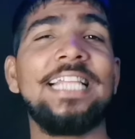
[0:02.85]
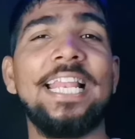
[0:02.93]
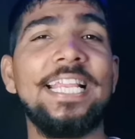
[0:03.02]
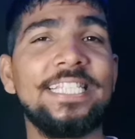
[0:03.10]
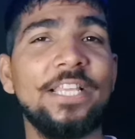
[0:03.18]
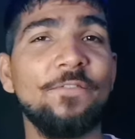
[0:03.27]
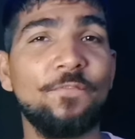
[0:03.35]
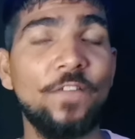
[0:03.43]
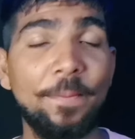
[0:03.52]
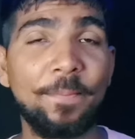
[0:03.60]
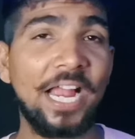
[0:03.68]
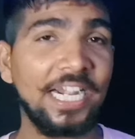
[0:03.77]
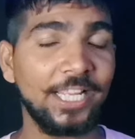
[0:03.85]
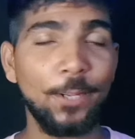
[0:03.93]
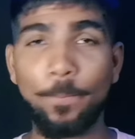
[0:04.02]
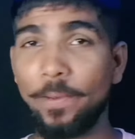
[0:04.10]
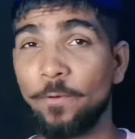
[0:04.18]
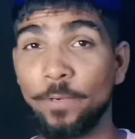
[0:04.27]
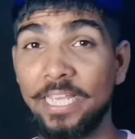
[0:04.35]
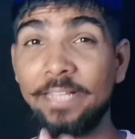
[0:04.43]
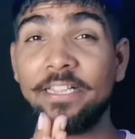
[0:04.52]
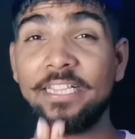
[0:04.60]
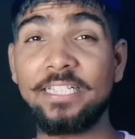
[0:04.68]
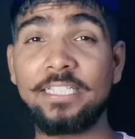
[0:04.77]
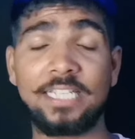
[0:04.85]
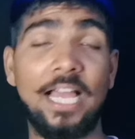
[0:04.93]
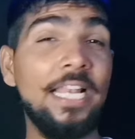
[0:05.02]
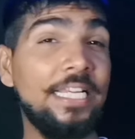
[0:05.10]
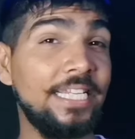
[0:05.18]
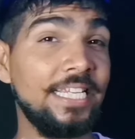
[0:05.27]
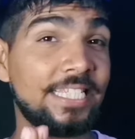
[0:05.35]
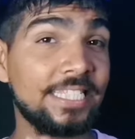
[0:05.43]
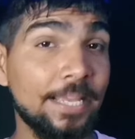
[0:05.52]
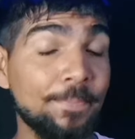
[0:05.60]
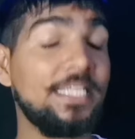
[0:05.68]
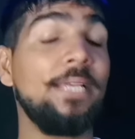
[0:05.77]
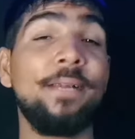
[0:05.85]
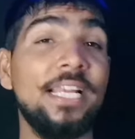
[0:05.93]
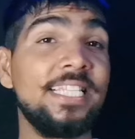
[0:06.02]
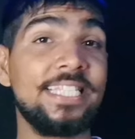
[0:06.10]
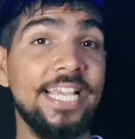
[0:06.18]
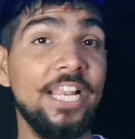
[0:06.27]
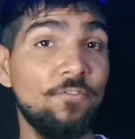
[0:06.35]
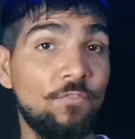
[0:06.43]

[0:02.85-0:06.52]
तारीख से फ्लिपकार्ट के ऊपर उनकी साल की सबसे बड़ी सेल